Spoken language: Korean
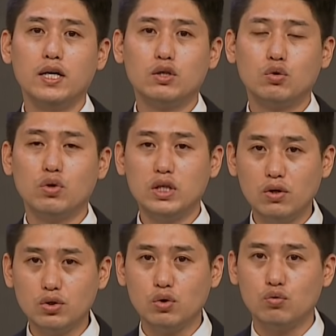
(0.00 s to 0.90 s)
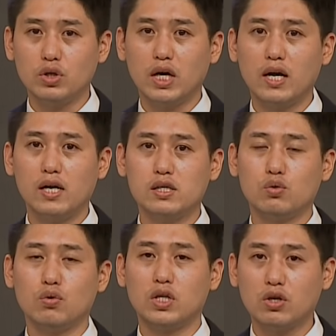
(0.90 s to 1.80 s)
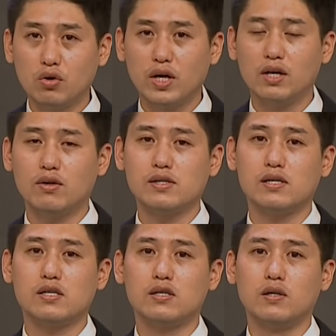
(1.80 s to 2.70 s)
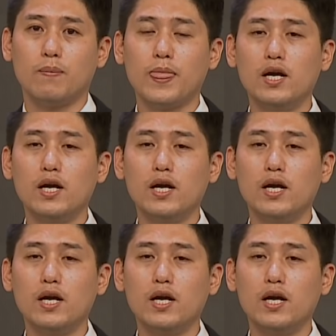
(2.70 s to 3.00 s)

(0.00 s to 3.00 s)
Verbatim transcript: 그리고 이어서 우리한 가지 또 기억해야 될 사실은